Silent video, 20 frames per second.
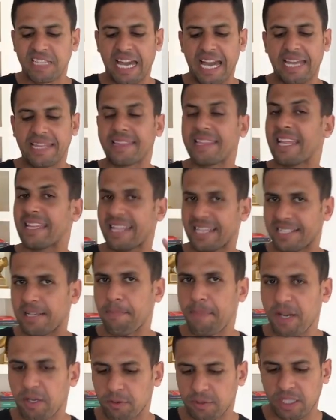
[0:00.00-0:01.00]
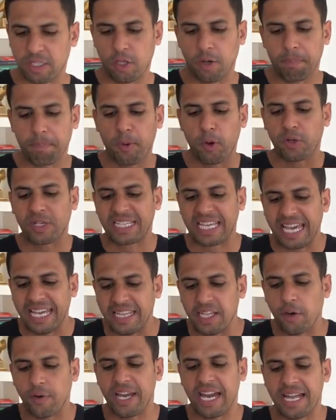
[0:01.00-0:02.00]
é, dentro dessa pergunta ainda, ó, por que
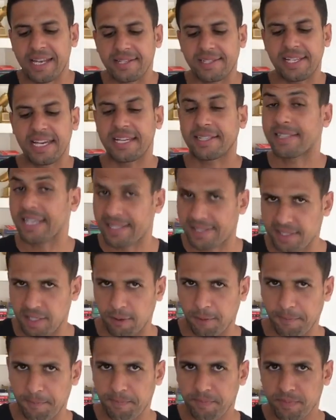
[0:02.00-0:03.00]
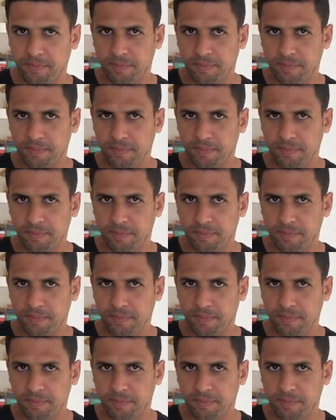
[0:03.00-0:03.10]
não realizei essa ação?